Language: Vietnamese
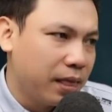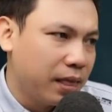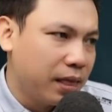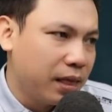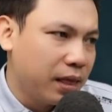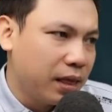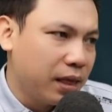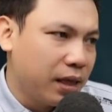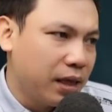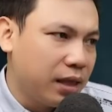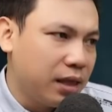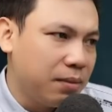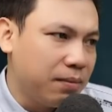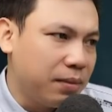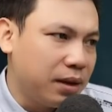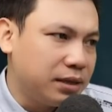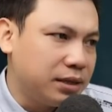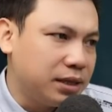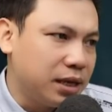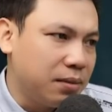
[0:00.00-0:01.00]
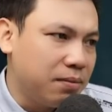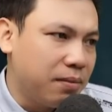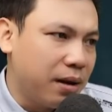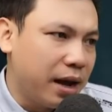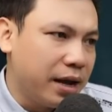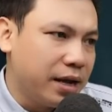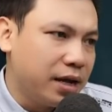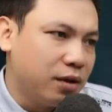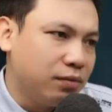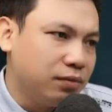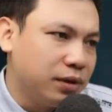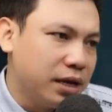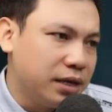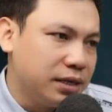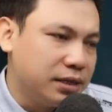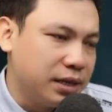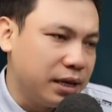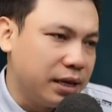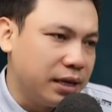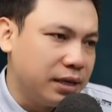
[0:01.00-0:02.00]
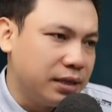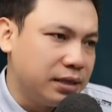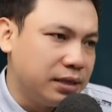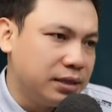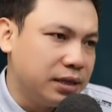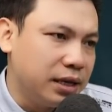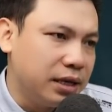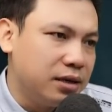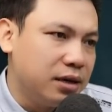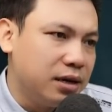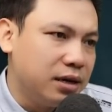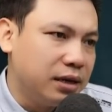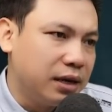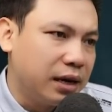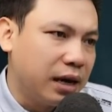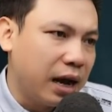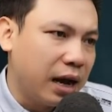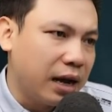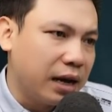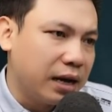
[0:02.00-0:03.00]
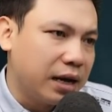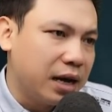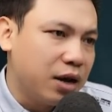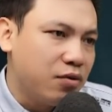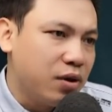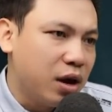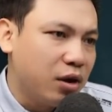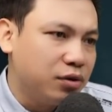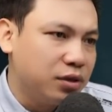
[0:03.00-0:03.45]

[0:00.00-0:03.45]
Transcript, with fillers: Đoạn lại lẩm nhẩm trong miệng mấy câu Nam Mô A Di Đà Phật